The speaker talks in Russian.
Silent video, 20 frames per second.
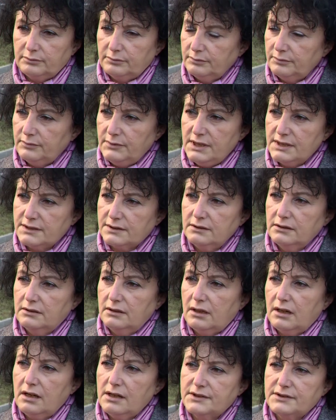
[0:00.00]

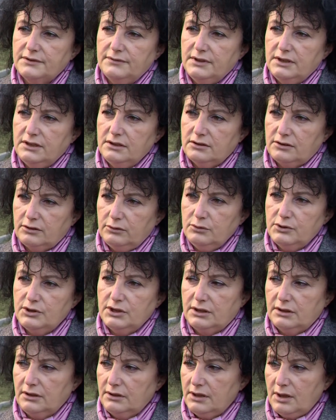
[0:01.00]
Несколько раз видели
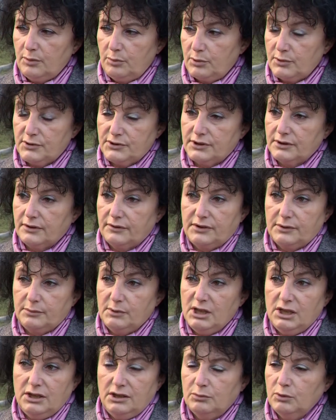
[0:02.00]
случаи, когда просто
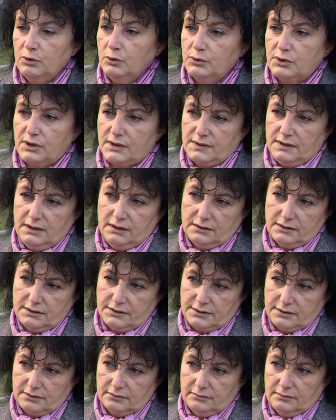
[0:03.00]
автомобили не могут
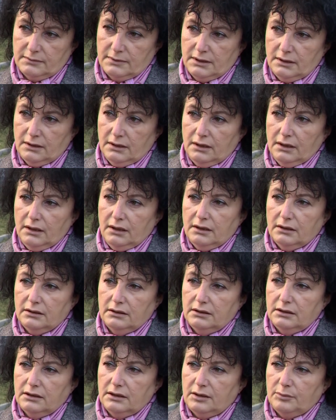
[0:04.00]
разъехаться.
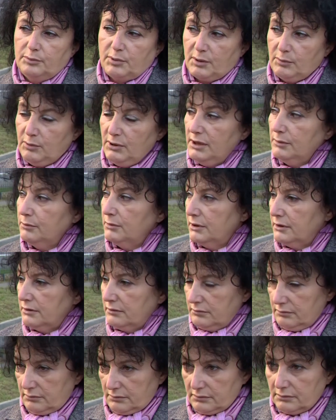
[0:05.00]
А,
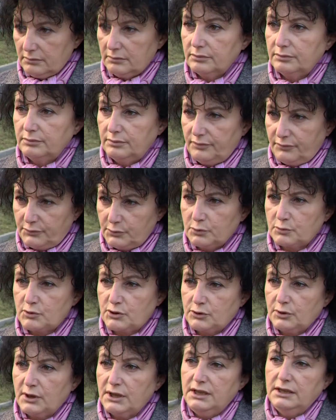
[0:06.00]
проблема в том,
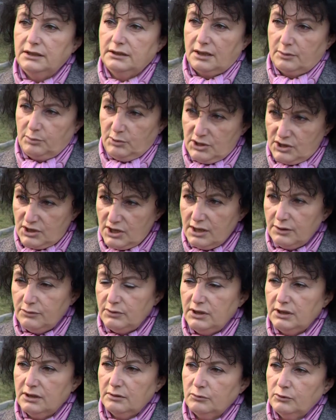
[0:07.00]
что один
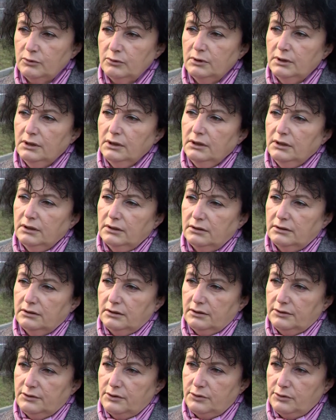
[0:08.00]
объезжает яму,
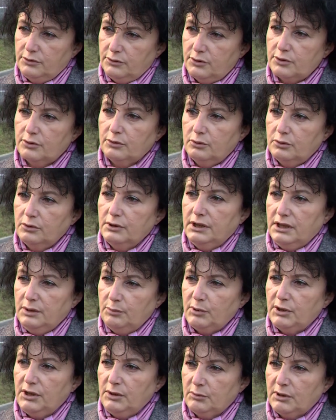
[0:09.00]
а, другой не
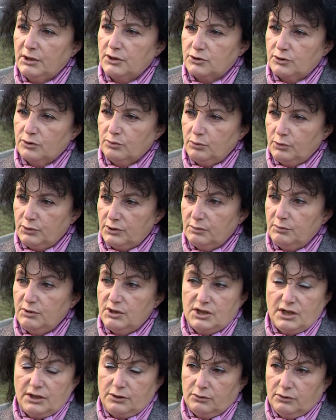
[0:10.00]
понимает, что он будет
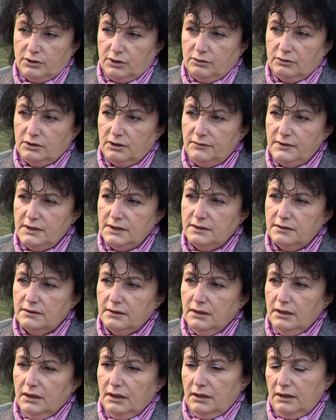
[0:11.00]
объезжать, он ее не видит,
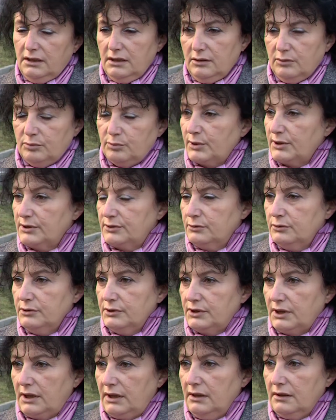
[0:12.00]
и
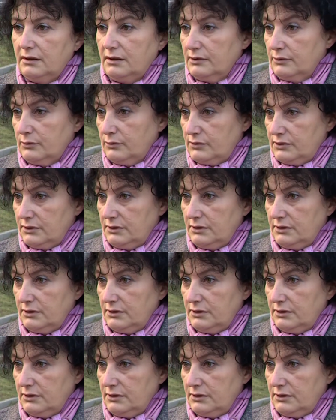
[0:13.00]
происходят такие казусы